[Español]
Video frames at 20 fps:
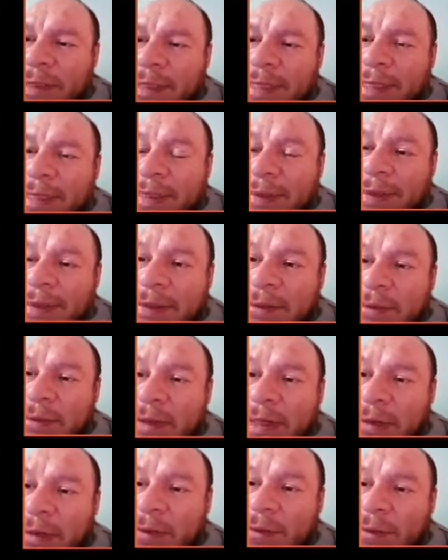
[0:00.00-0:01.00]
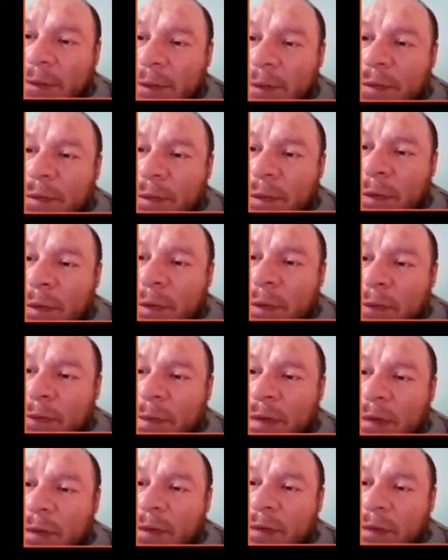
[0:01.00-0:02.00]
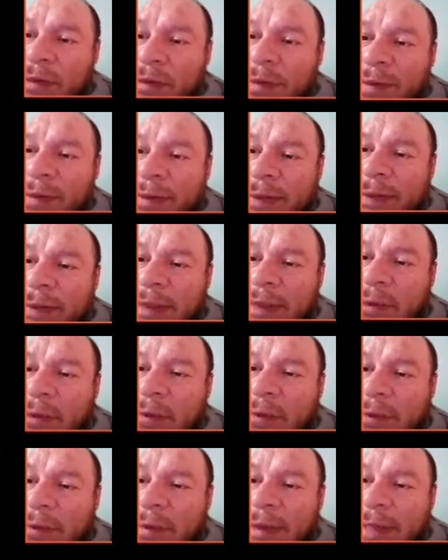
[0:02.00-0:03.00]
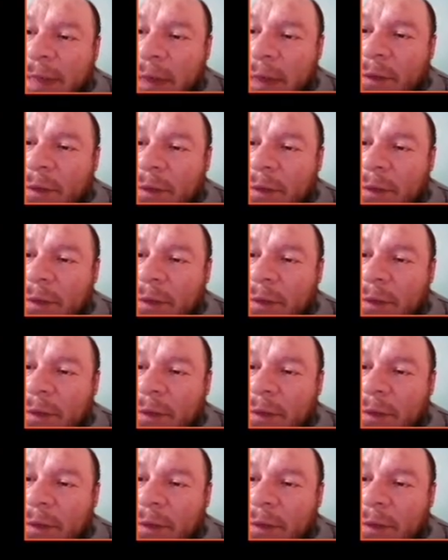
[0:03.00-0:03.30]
de x es igual a 1 menos 2 veces seno cuadrado